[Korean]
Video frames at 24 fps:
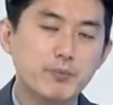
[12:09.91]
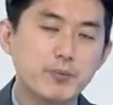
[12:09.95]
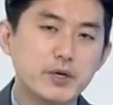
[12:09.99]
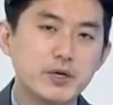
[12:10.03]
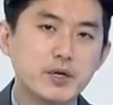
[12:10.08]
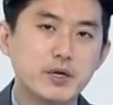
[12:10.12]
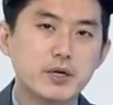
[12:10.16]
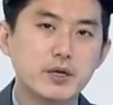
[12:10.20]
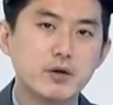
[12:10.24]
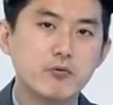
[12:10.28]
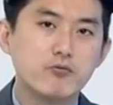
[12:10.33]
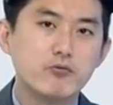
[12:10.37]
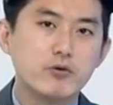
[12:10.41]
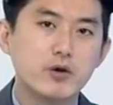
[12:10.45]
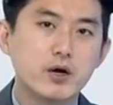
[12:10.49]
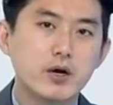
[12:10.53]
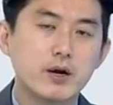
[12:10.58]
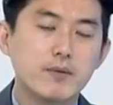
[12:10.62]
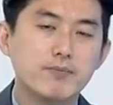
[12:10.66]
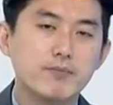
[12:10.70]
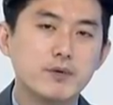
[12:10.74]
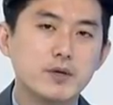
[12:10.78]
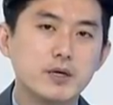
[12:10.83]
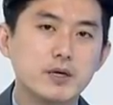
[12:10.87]
피크에 대한
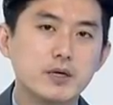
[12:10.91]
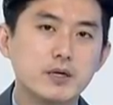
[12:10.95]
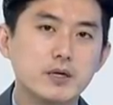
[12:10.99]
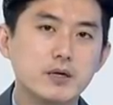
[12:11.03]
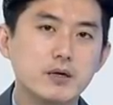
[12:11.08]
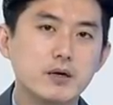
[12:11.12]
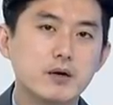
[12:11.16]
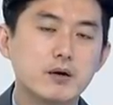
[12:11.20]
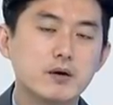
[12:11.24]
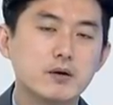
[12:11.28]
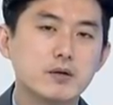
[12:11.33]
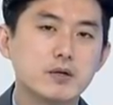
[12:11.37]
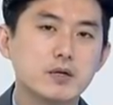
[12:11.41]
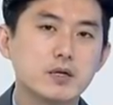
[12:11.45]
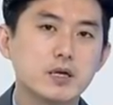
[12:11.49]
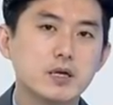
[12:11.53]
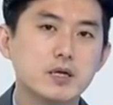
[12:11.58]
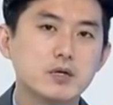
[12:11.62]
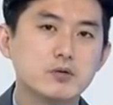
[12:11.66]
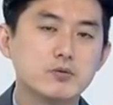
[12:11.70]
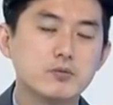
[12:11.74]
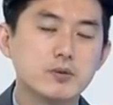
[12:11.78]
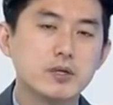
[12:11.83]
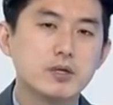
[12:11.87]
우려감들 이런
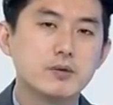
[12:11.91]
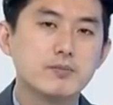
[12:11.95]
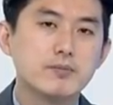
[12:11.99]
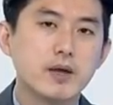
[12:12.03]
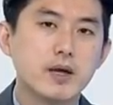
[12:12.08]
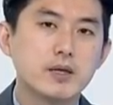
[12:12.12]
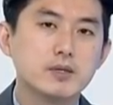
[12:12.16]
것들이 좀 있습니다.